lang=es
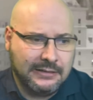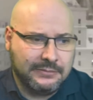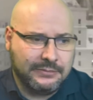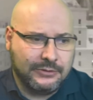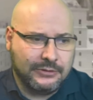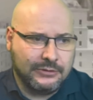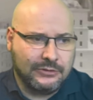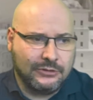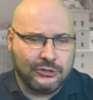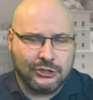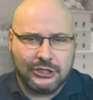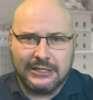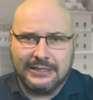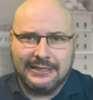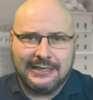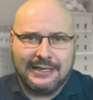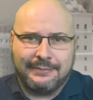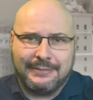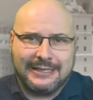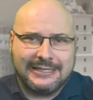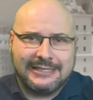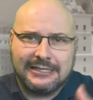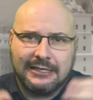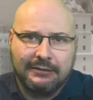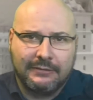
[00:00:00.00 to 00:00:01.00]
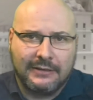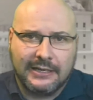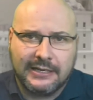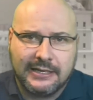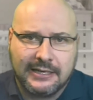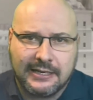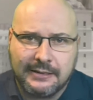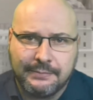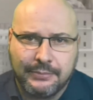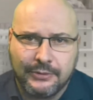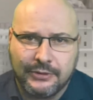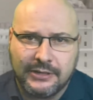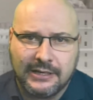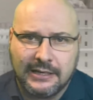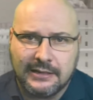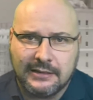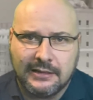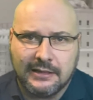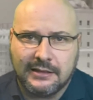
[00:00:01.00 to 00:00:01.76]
pues no sé, la más salvaje que podrían